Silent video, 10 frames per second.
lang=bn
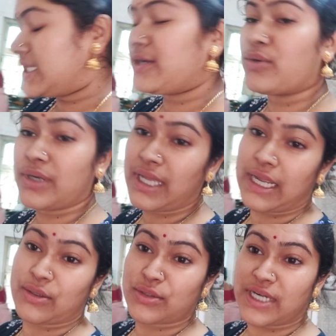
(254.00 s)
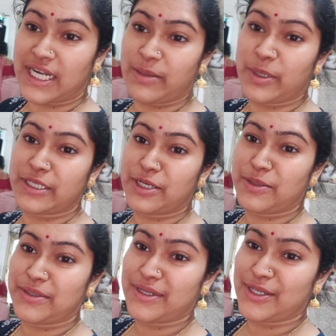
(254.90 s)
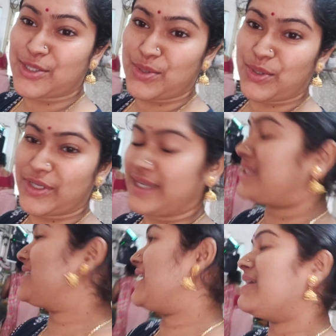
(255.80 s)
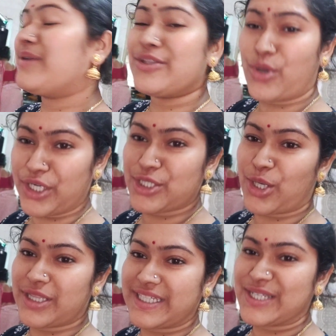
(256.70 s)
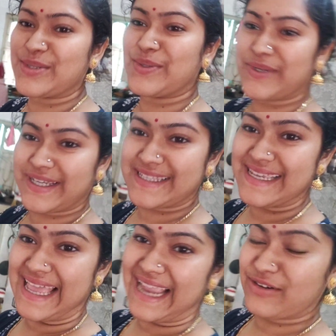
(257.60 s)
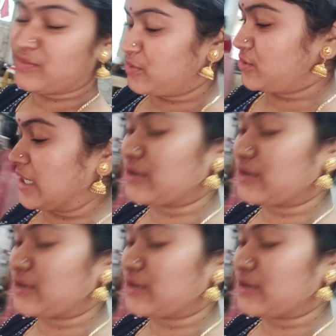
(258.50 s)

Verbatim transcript: তো খাওয়া দাওয়া করে চলে এসেছি দুপুরে রান্নাবান্নার দিকে কারণ অনেক কিছু রান্নাবান্না